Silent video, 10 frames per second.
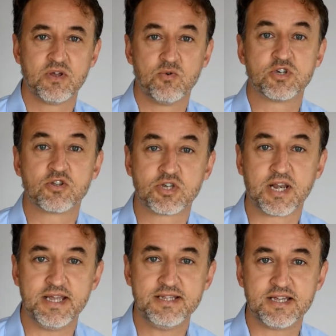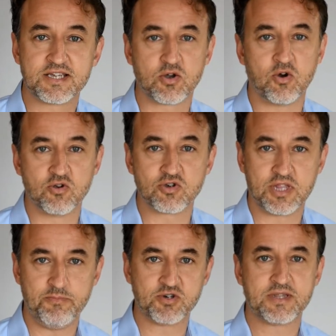Nuestros clientes o los
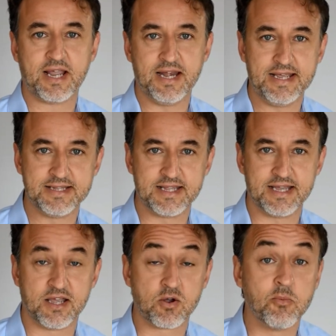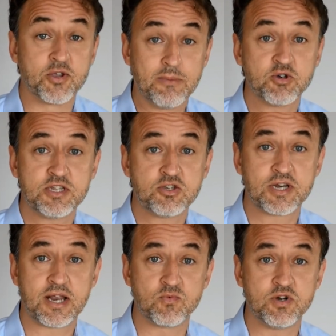tipos de cliente, como ya hemos dicho
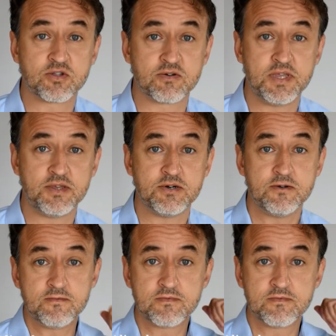en algún otro vídeo,